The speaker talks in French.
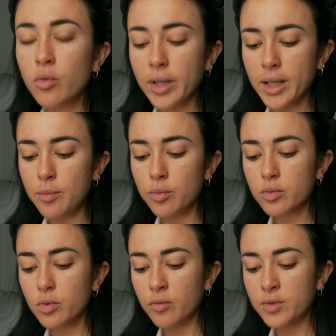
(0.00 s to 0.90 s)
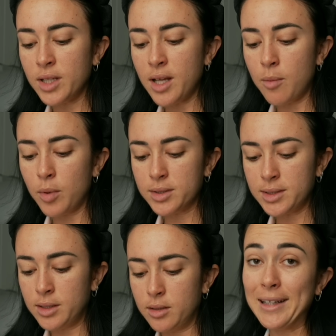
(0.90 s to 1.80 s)
les réponses que vous allez
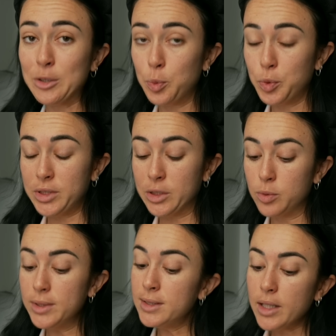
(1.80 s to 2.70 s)
apporter à ce petit quiz,